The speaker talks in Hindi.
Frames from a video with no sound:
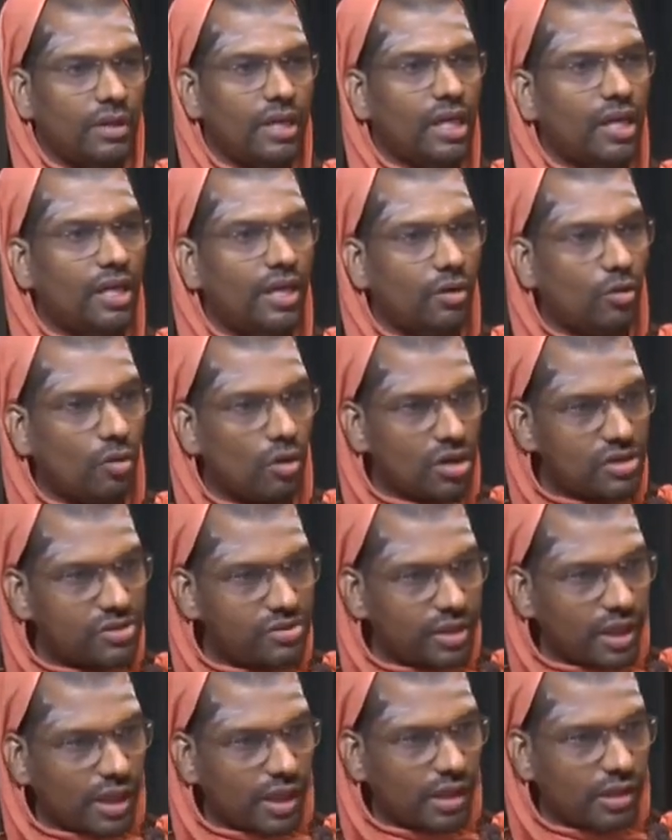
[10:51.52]
ये कौन
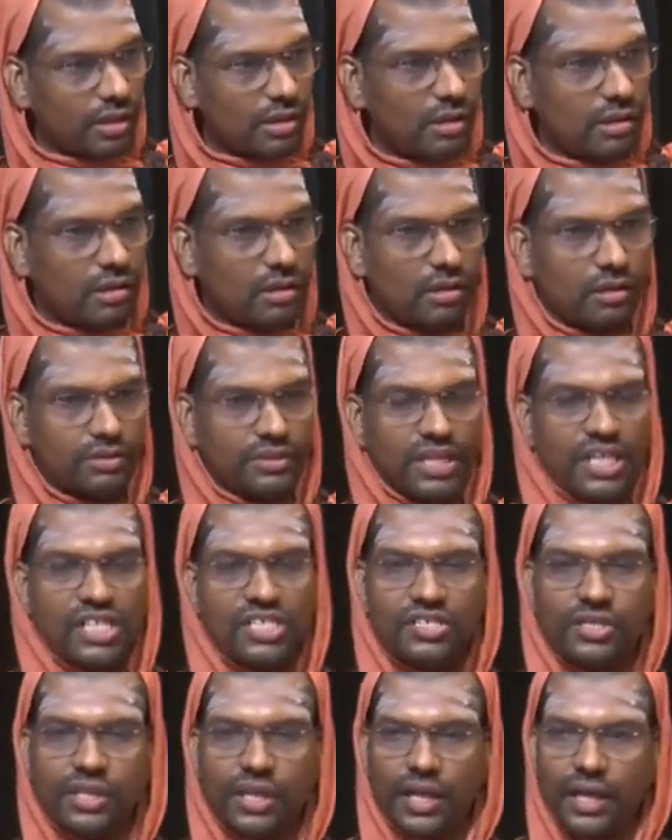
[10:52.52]
से
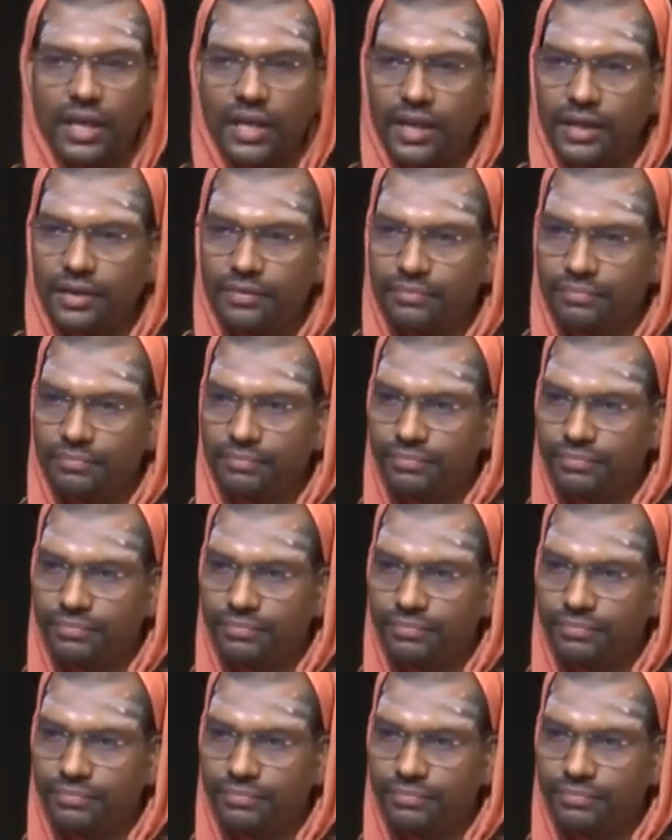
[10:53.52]
देश के हैं